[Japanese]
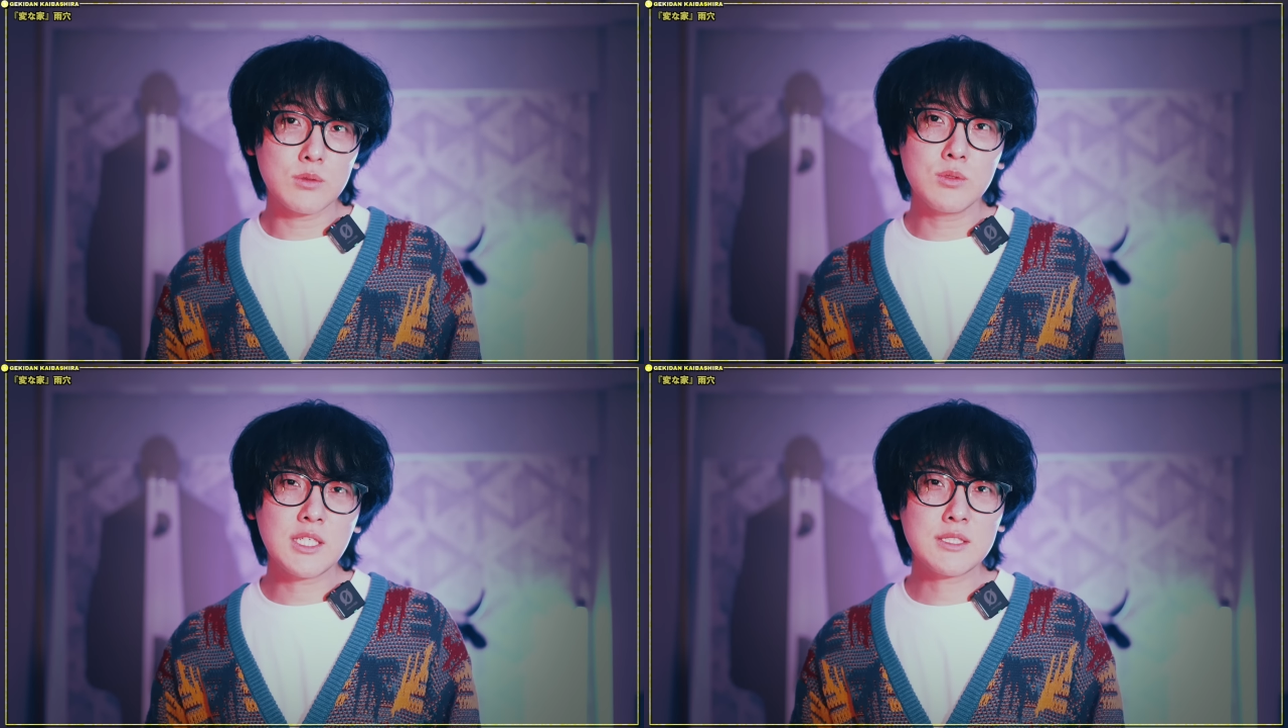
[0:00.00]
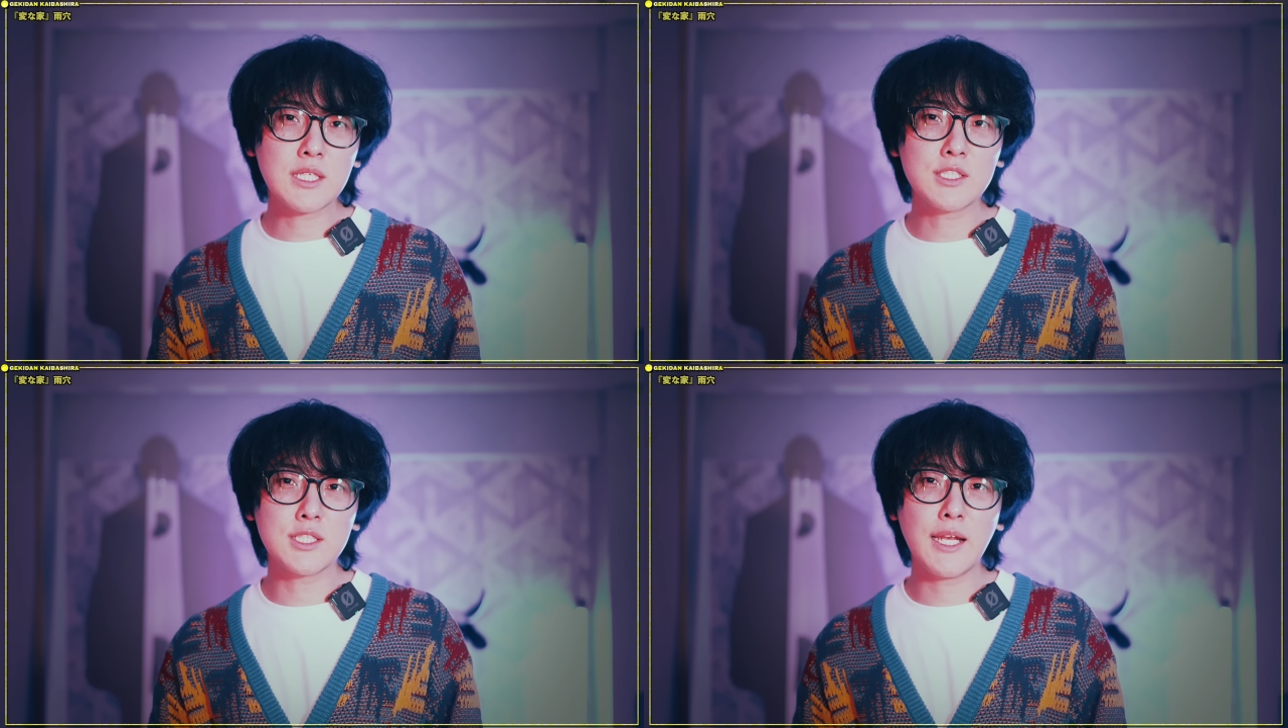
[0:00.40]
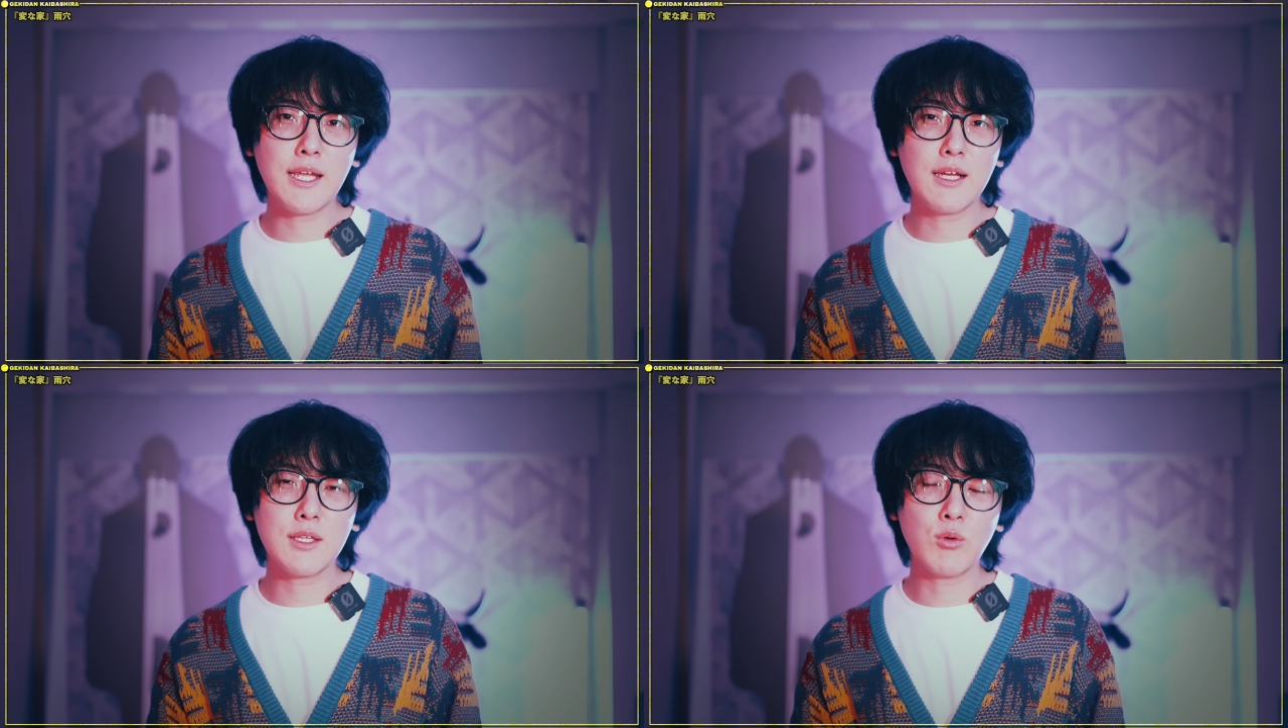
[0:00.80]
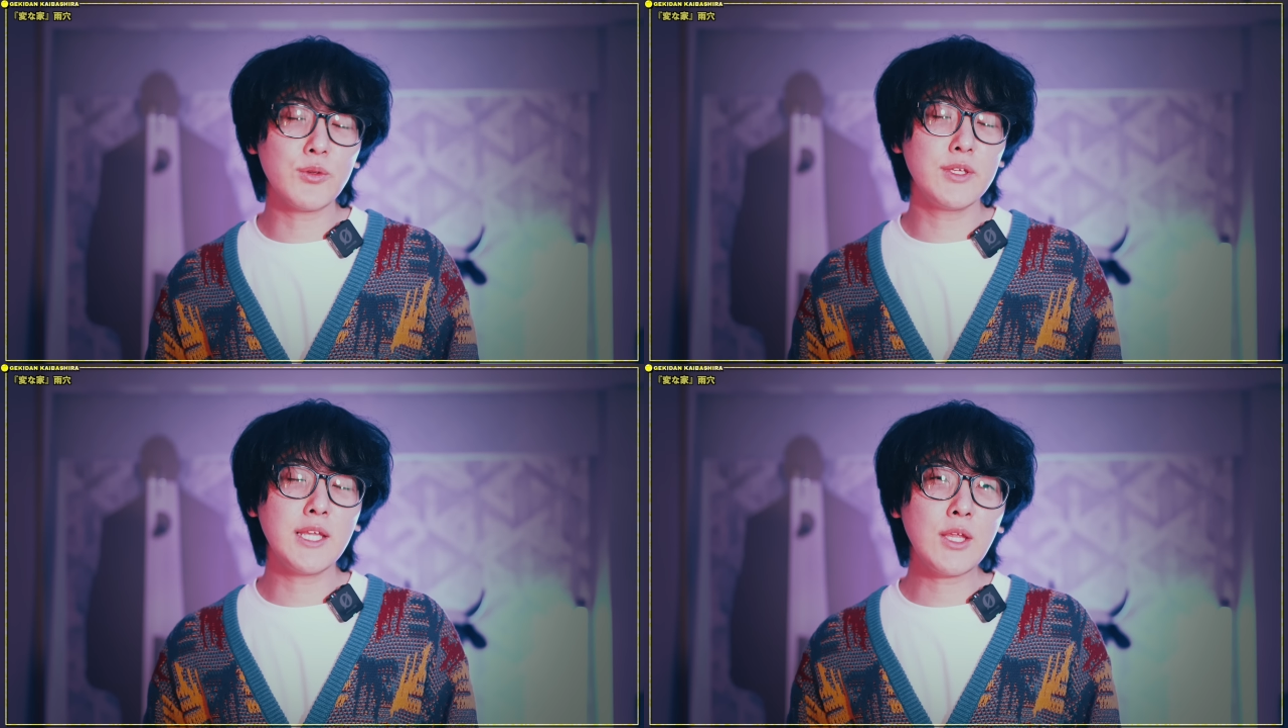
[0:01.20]
うけつさん知らない方ほん
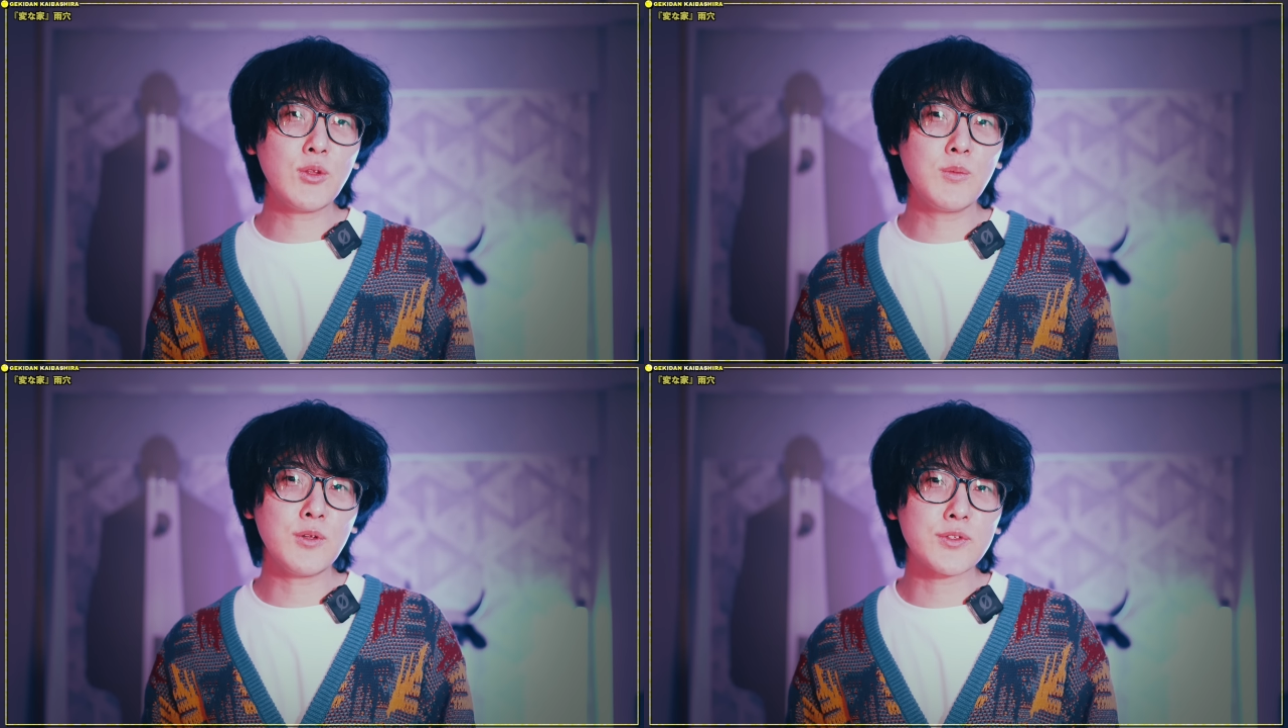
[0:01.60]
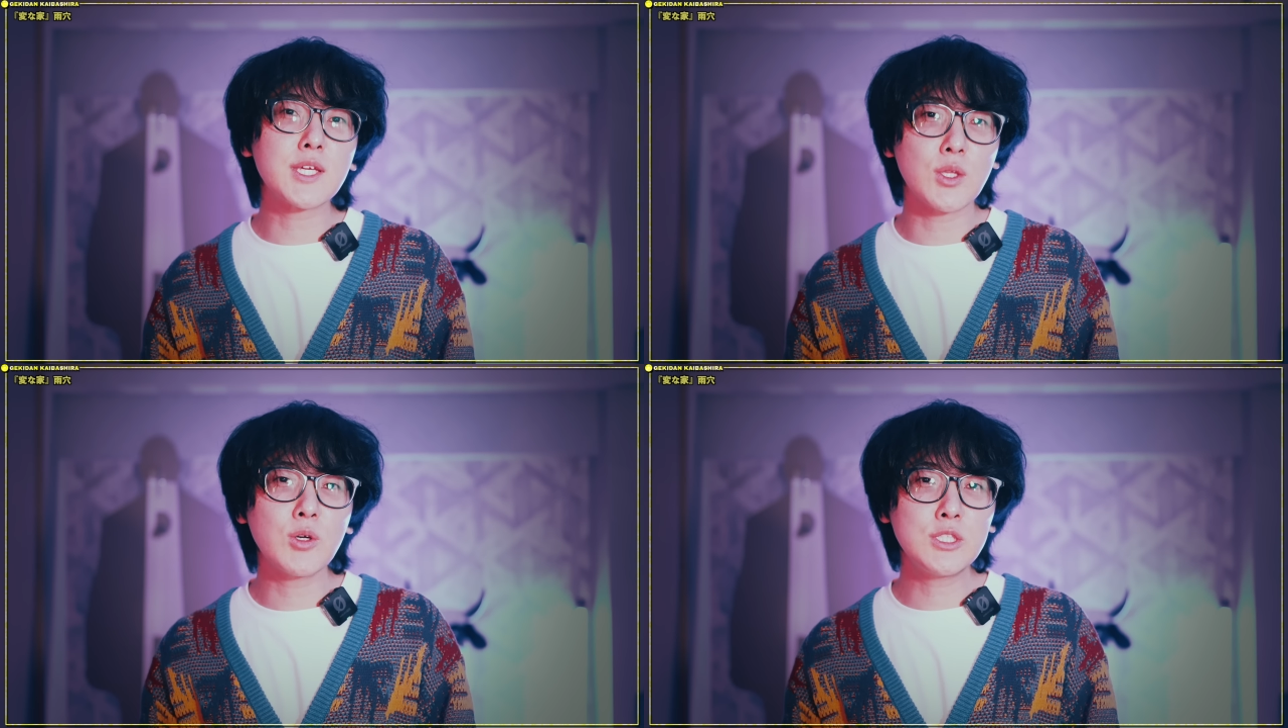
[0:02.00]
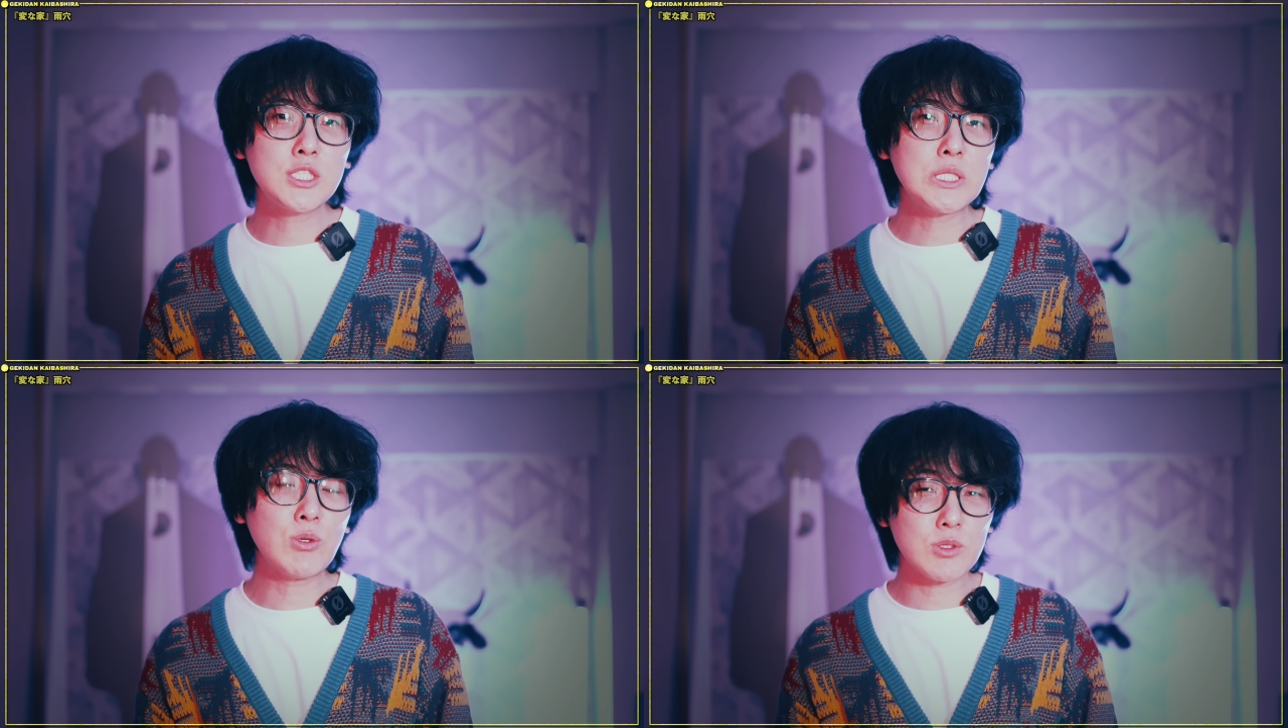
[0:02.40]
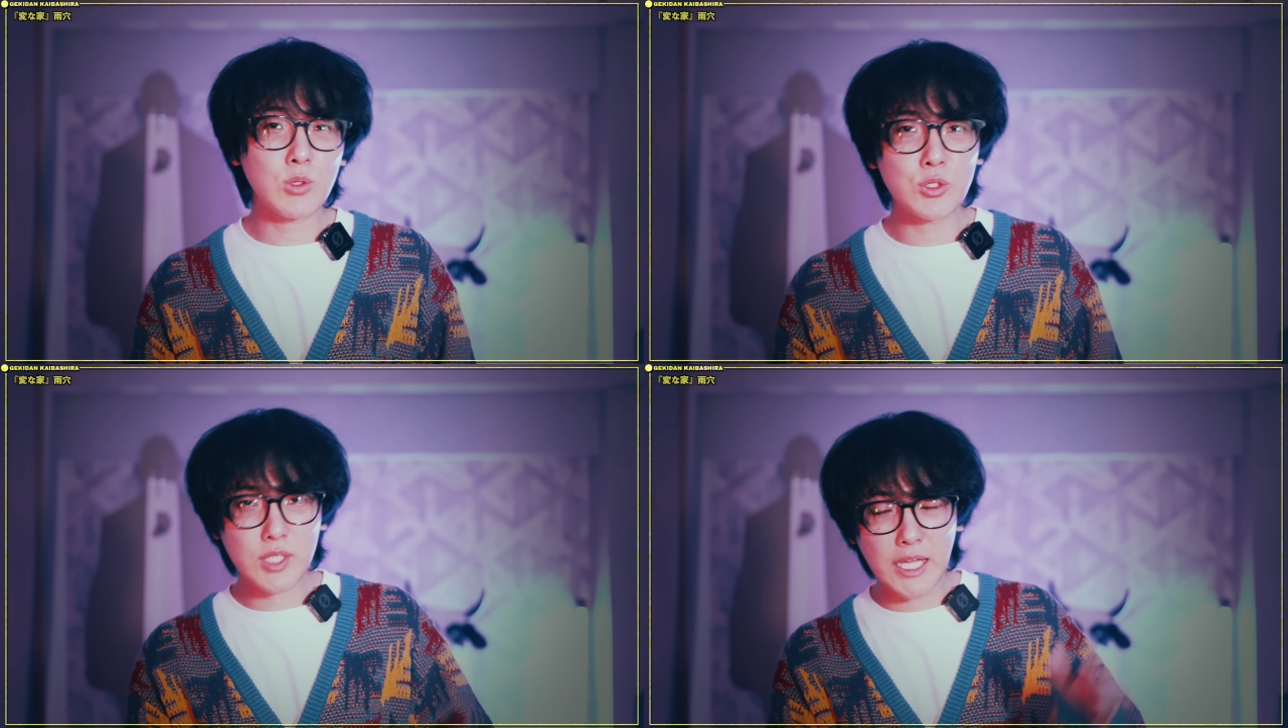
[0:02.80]
といないと思うんですけど、一応
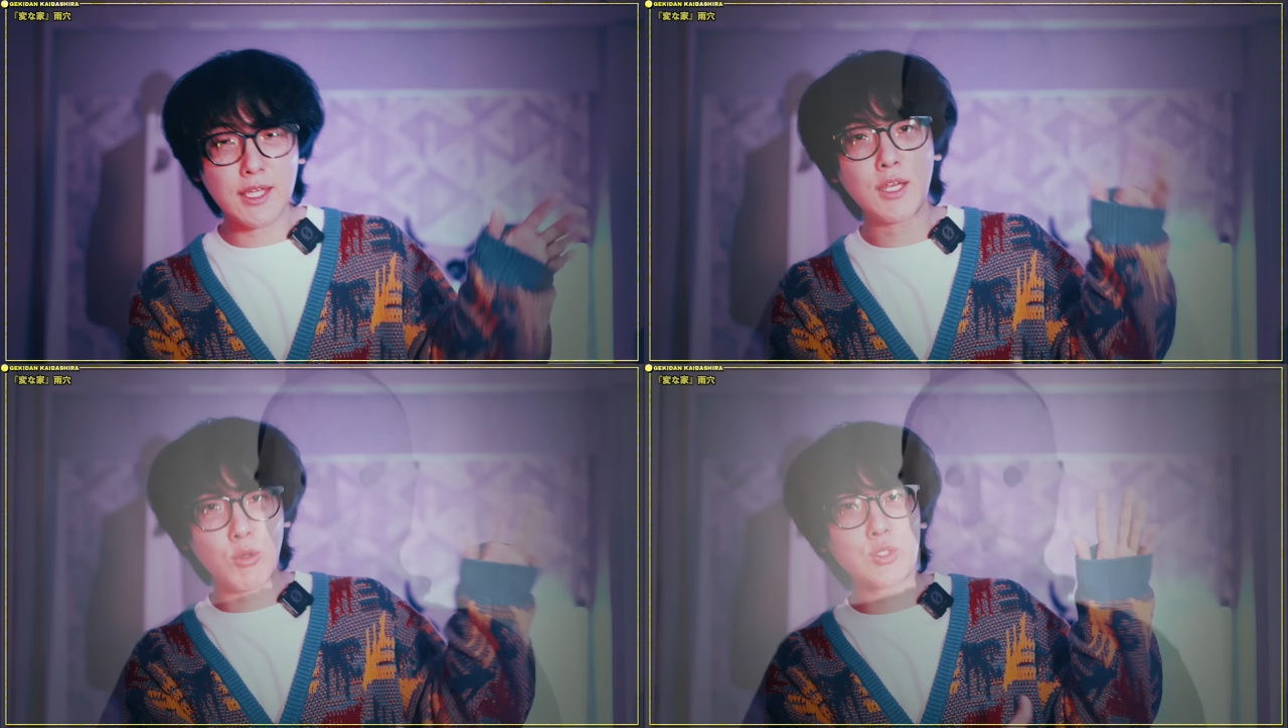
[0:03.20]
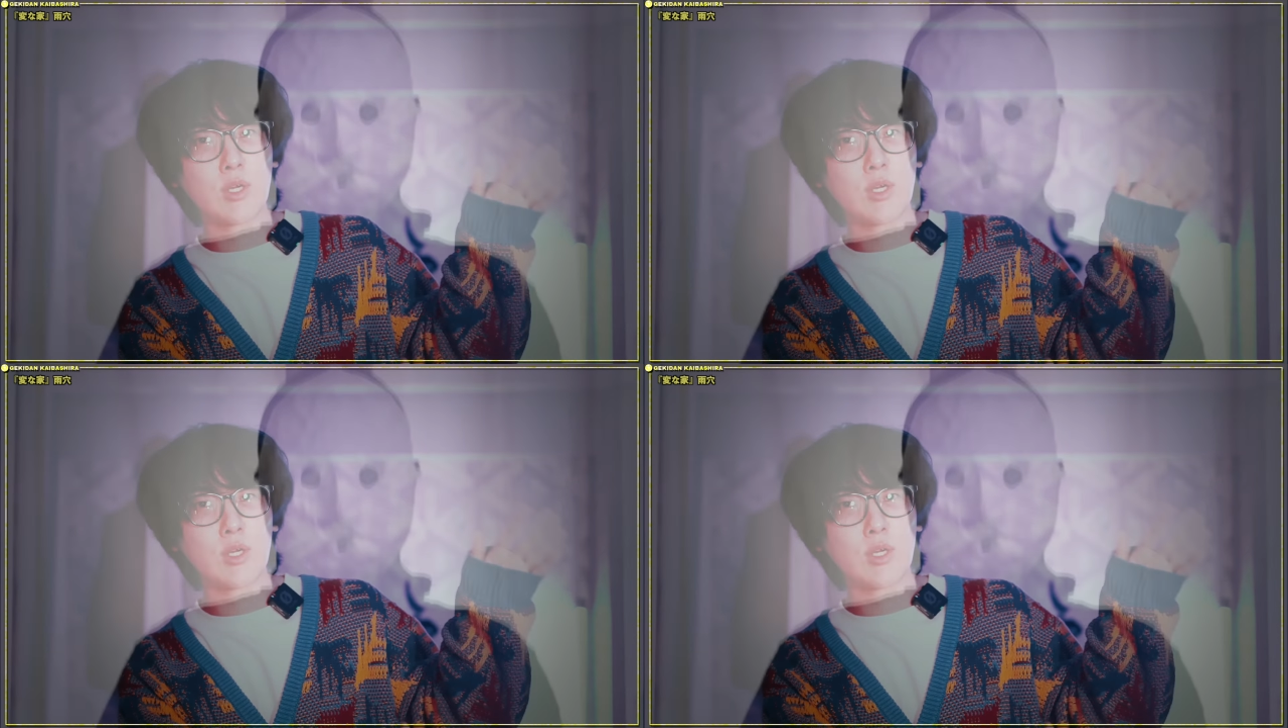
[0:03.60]
ごしょ、簡単にご紹